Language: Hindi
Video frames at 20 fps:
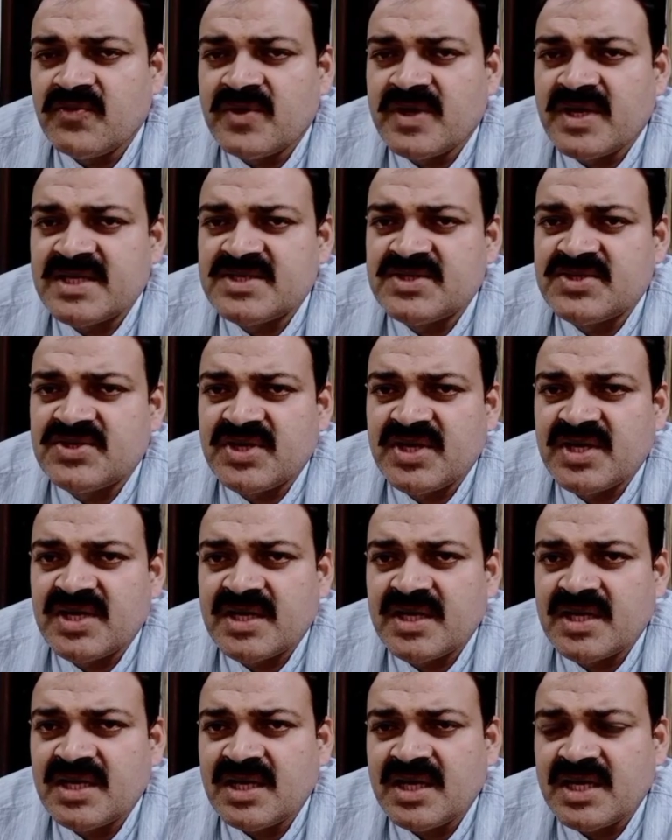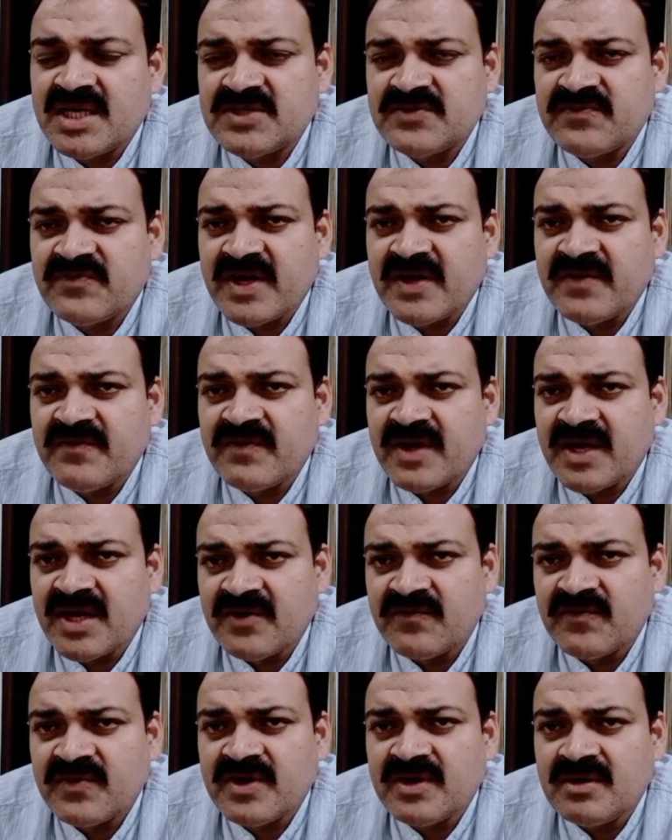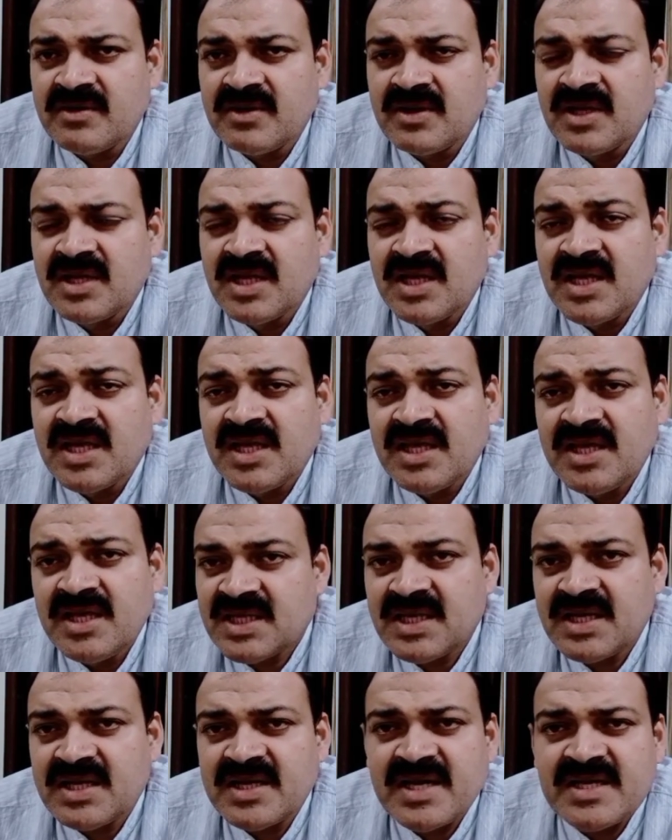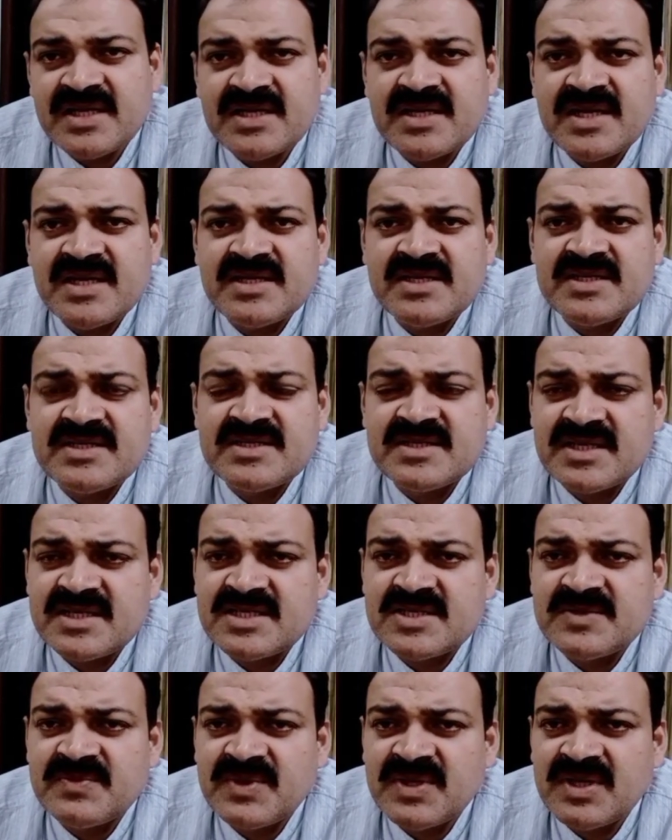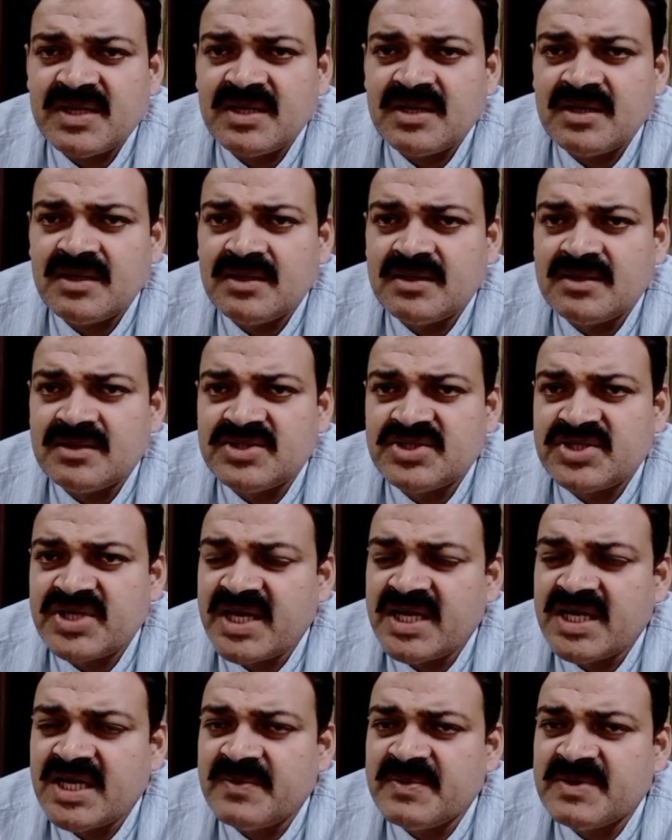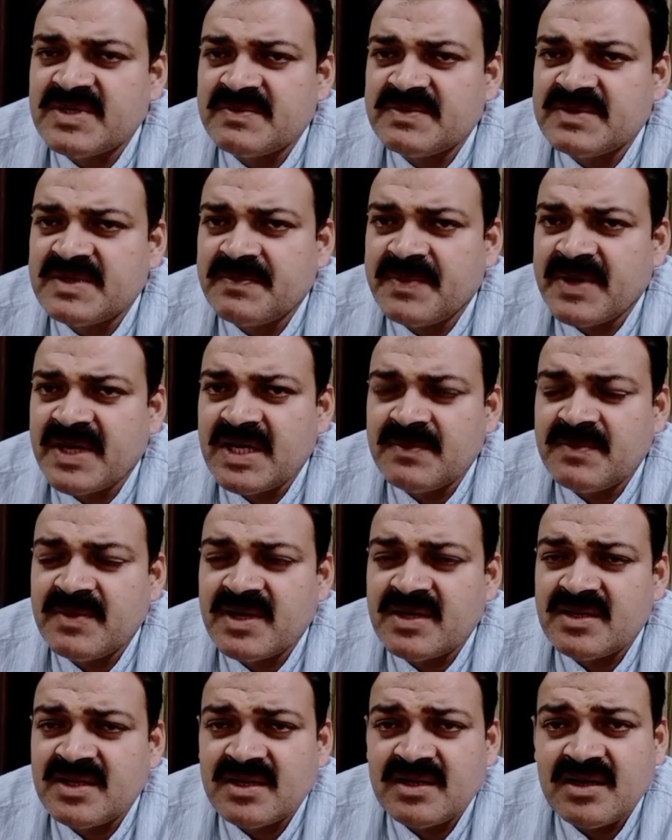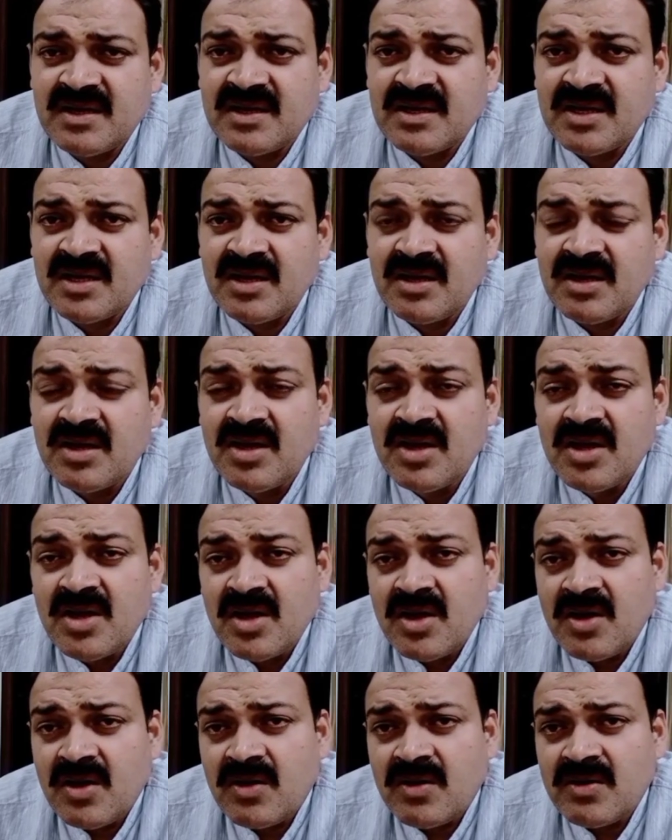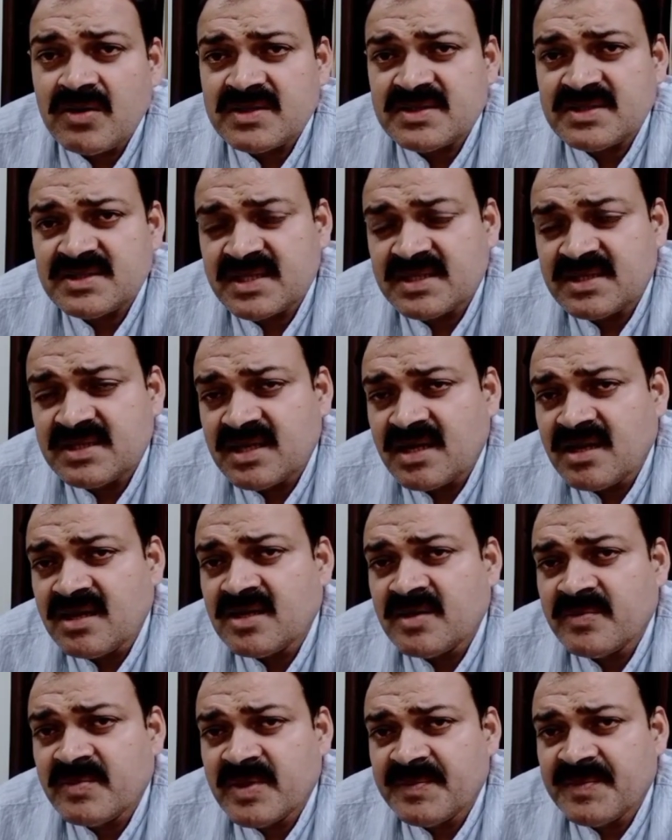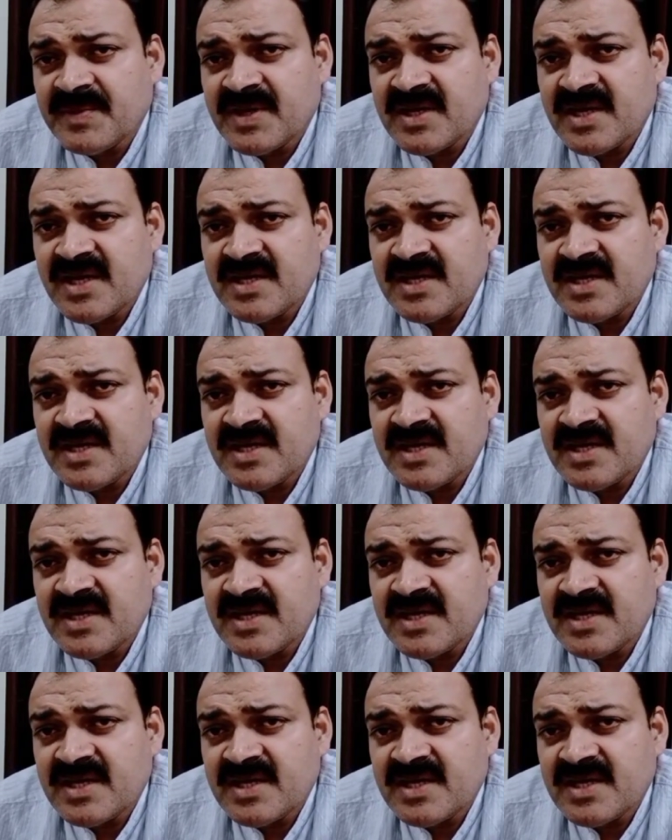फ्लू का स्ट्रेन है एच फाइव एन वन ये 1996 में चाइना में सबसे पहली बार देखा गया और सत्तानबे में